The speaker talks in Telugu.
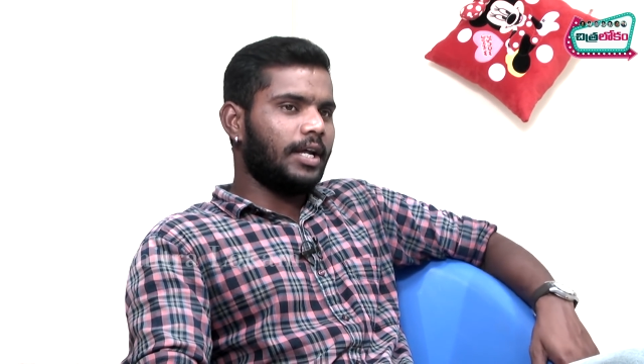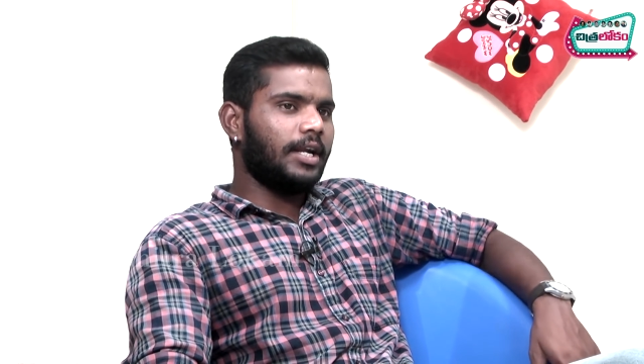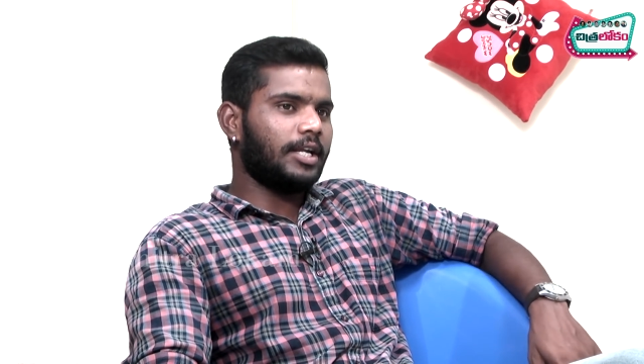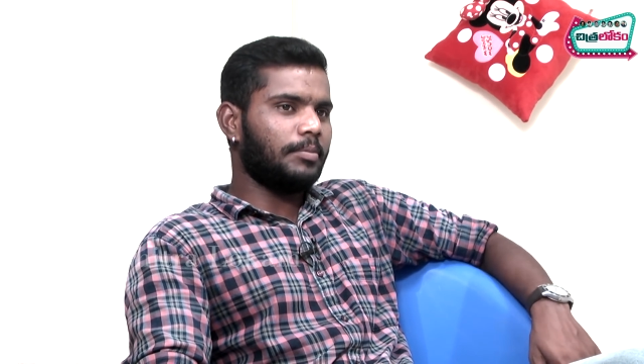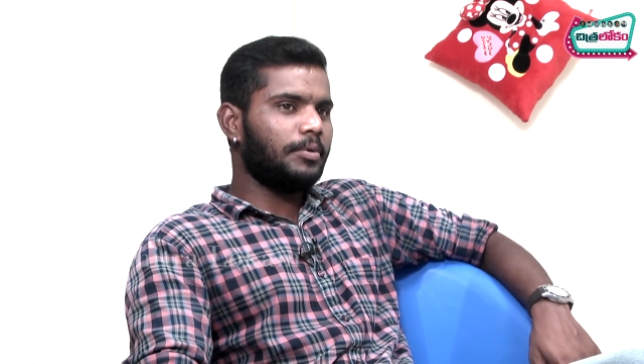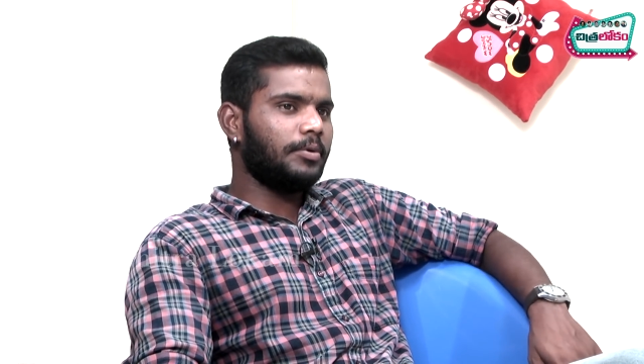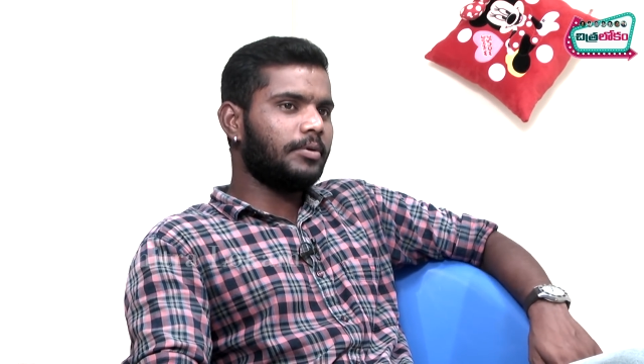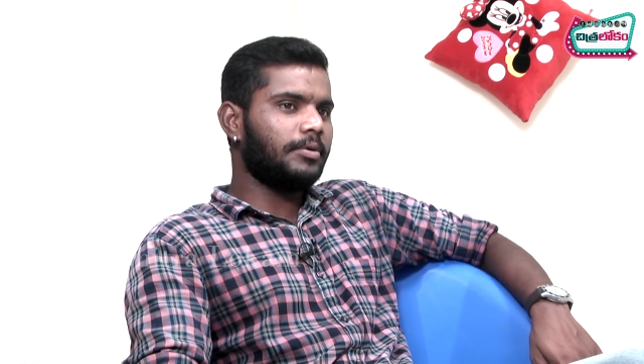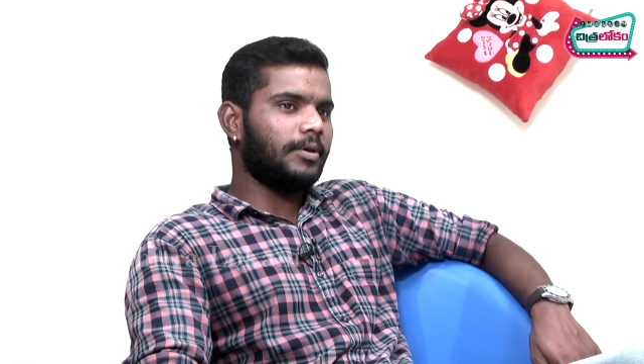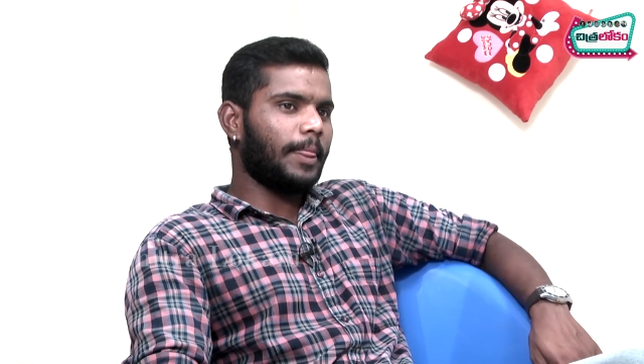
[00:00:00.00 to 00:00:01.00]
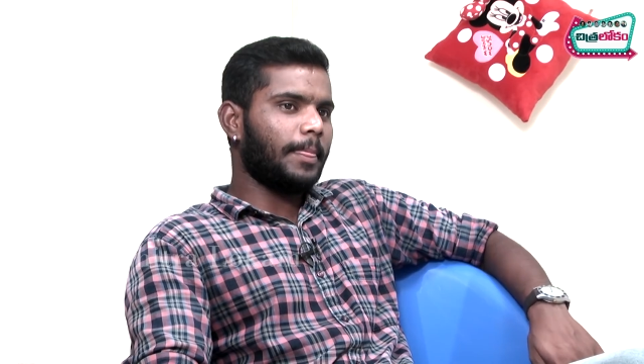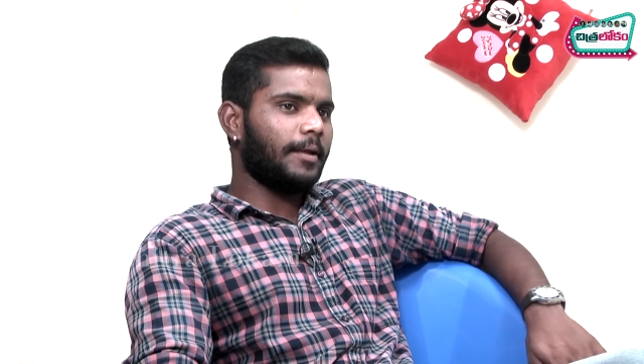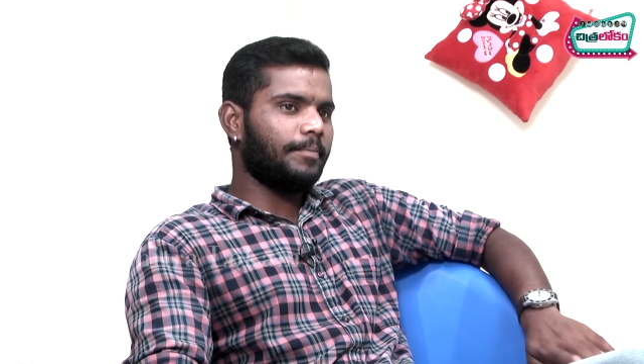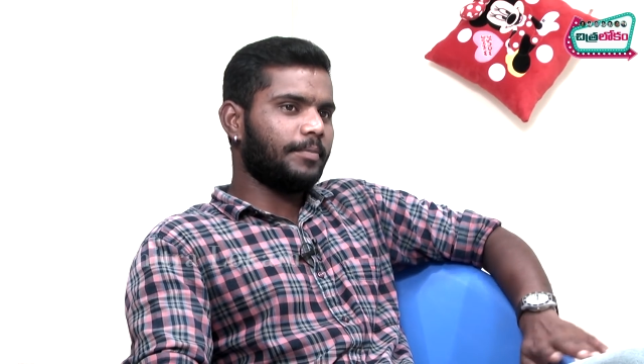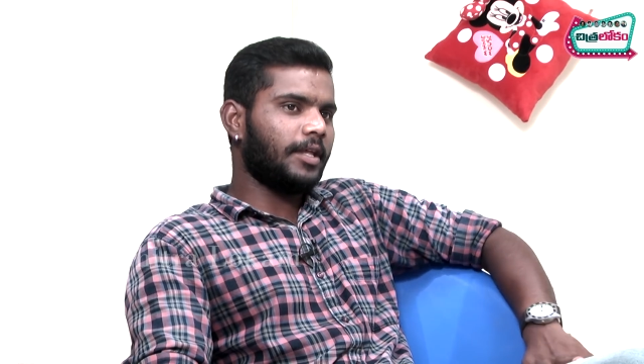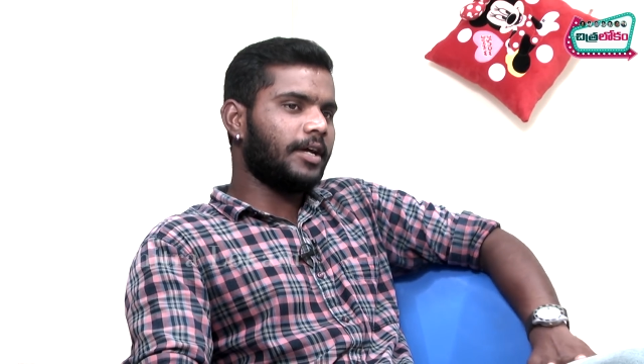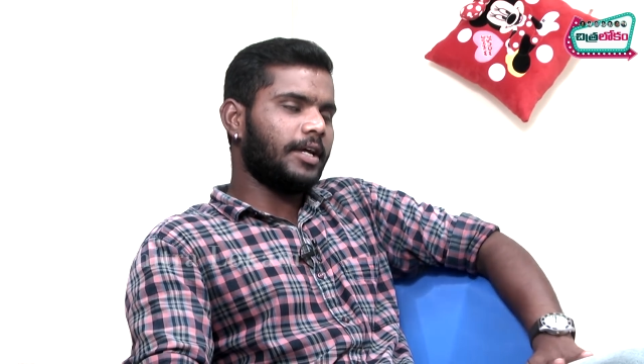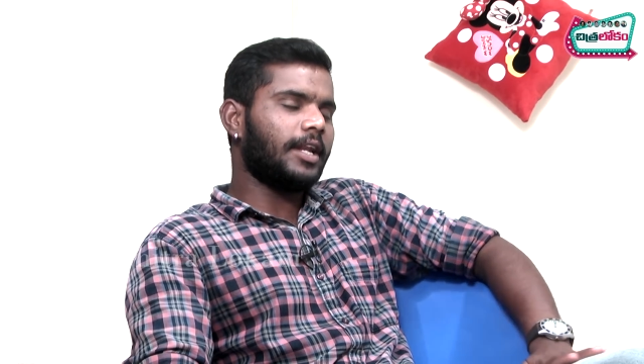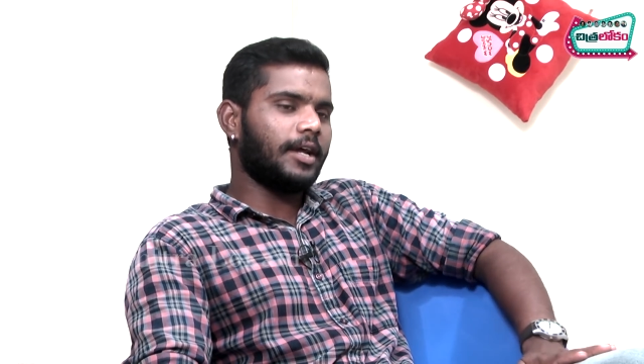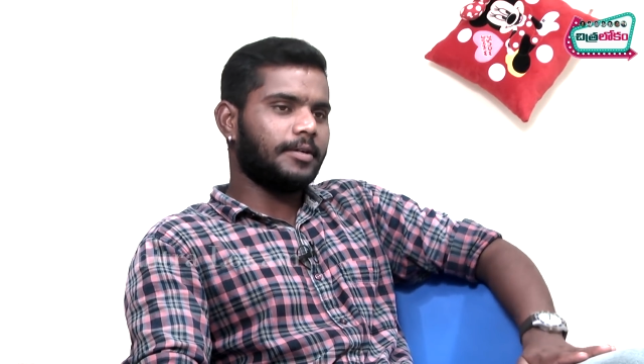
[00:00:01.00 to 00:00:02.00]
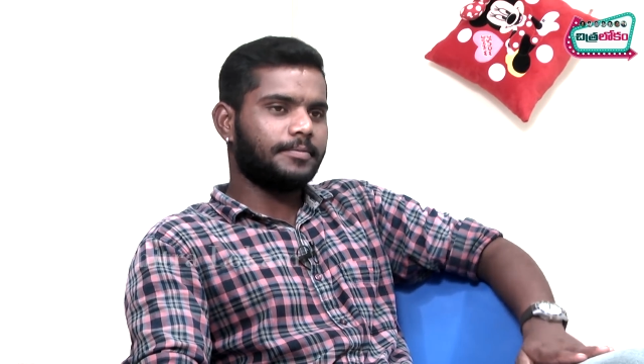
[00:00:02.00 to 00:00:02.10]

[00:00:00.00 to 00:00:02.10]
అలాంటప్పుడు మాట కూడా ఇట్లా